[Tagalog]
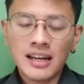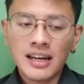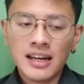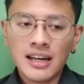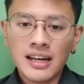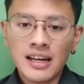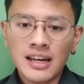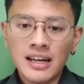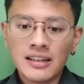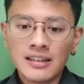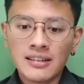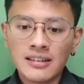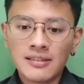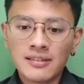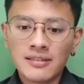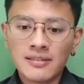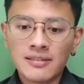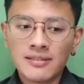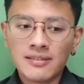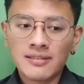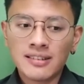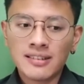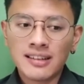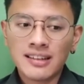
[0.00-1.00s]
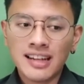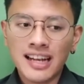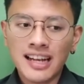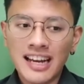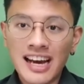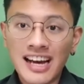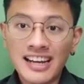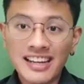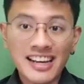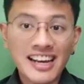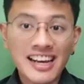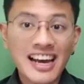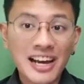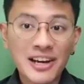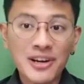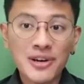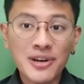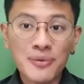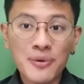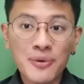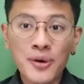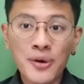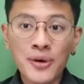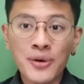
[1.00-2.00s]
At
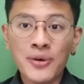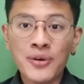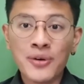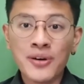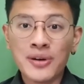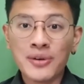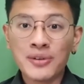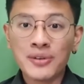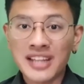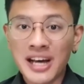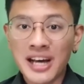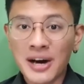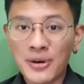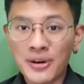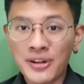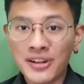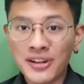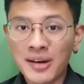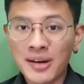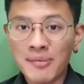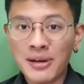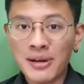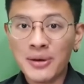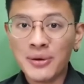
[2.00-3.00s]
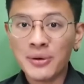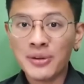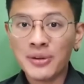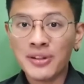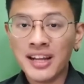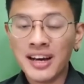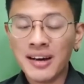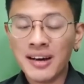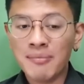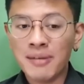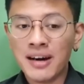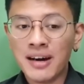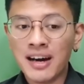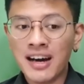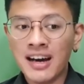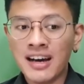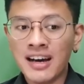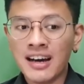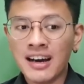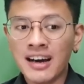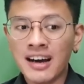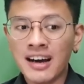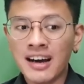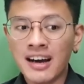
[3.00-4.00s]
inaanyayahan ko po kayo ngayong taon na manood ng mga
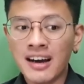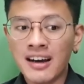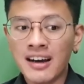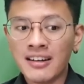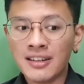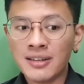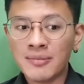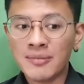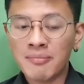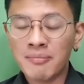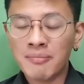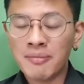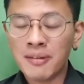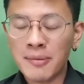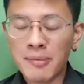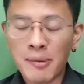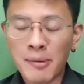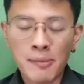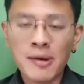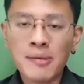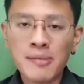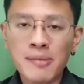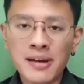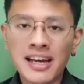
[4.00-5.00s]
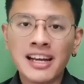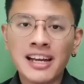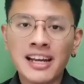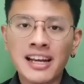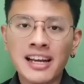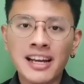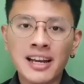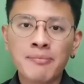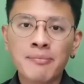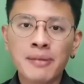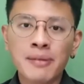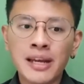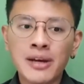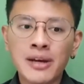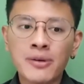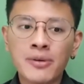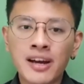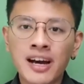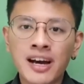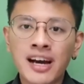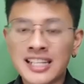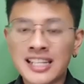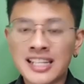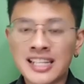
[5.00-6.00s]
uh, iba pang maikling
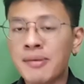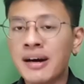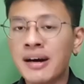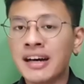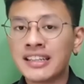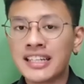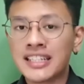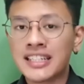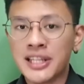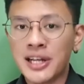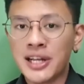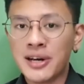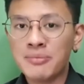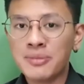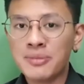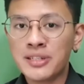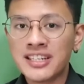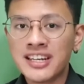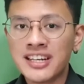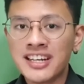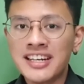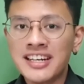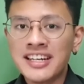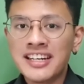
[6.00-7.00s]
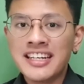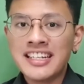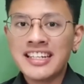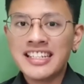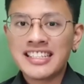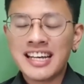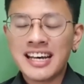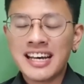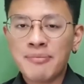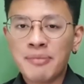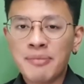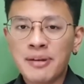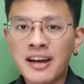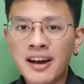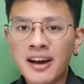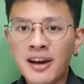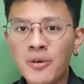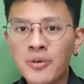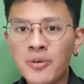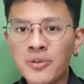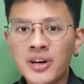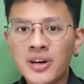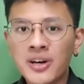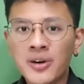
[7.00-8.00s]
pelikula kasama ang The Slums sa
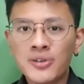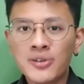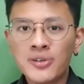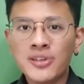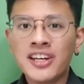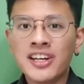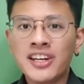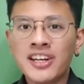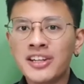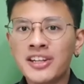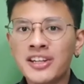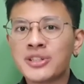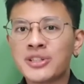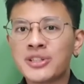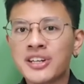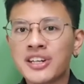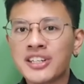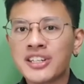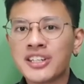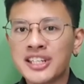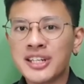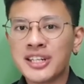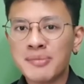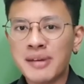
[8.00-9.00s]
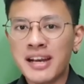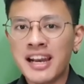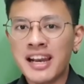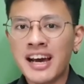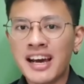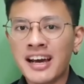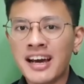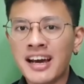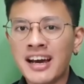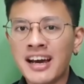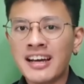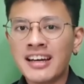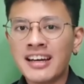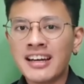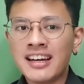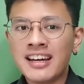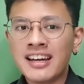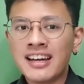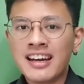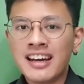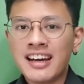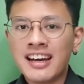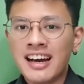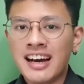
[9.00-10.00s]
pinakaunang online edition ng Sinimalaya.
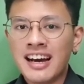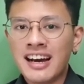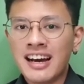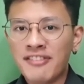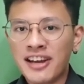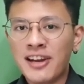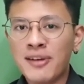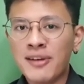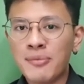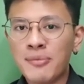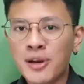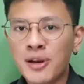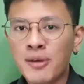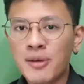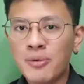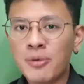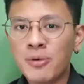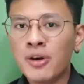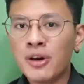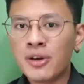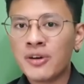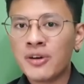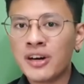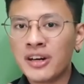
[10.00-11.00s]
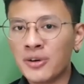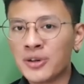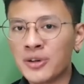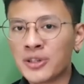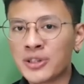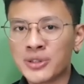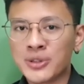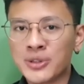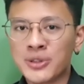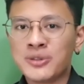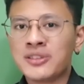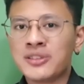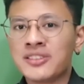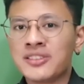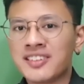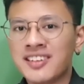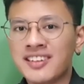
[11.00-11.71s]
Available na po ngayong Agosto.